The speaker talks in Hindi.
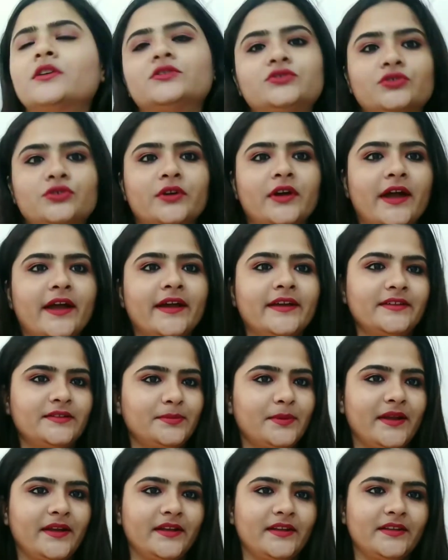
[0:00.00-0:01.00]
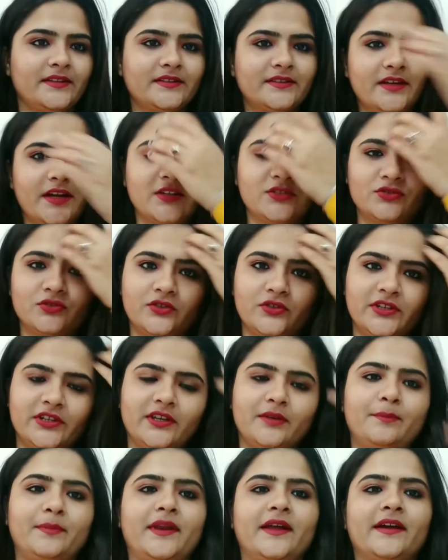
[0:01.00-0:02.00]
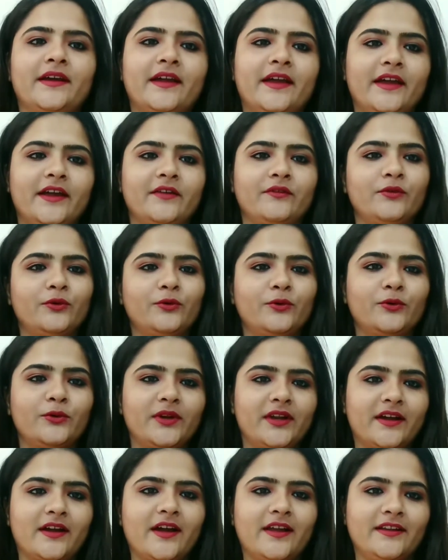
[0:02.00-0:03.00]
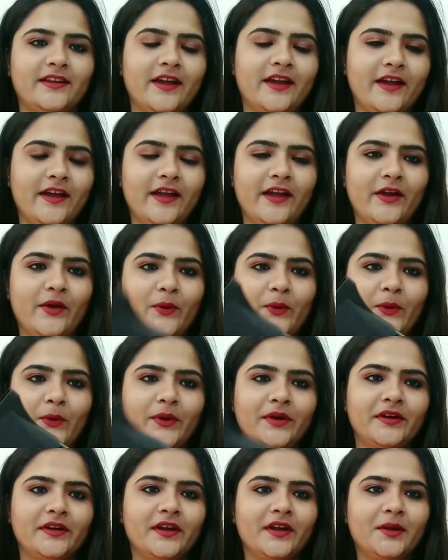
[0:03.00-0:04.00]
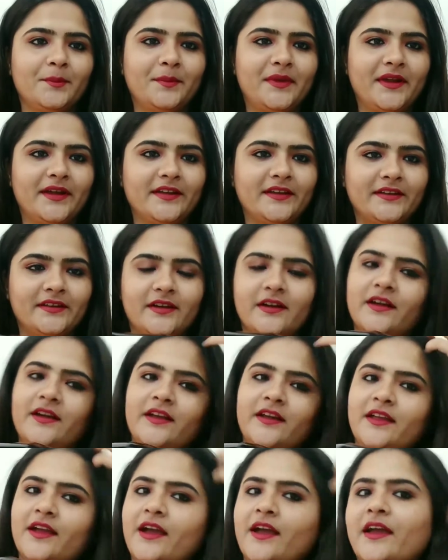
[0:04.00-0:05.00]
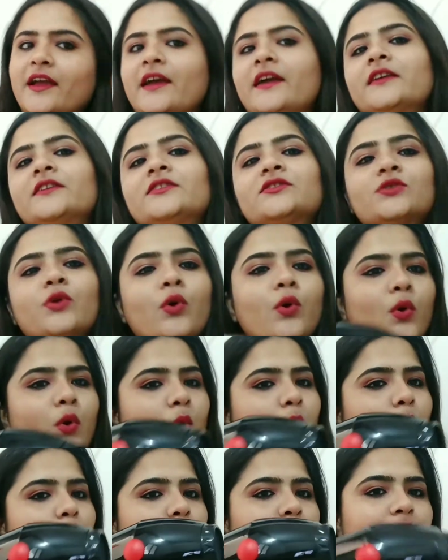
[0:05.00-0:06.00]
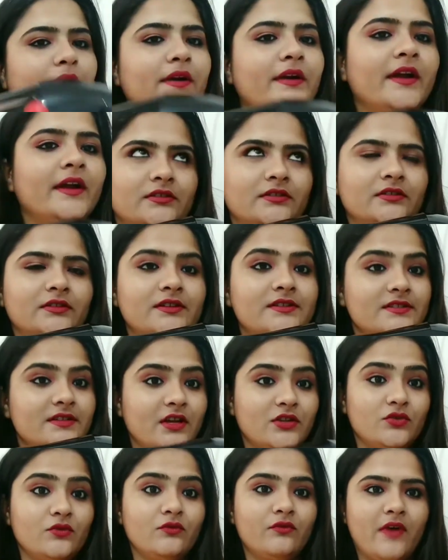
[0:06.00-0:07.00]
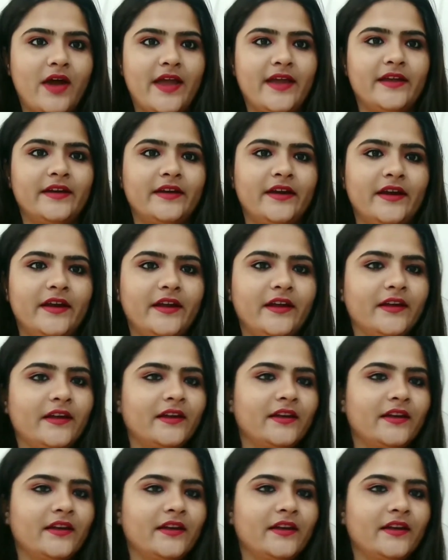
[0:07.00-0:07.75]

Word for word: है सो so, गाइस मैंने इसका जो ये प्लग है वो लगा लिया है और प्लग इन कर लिया है इसको और इसका जो वायर है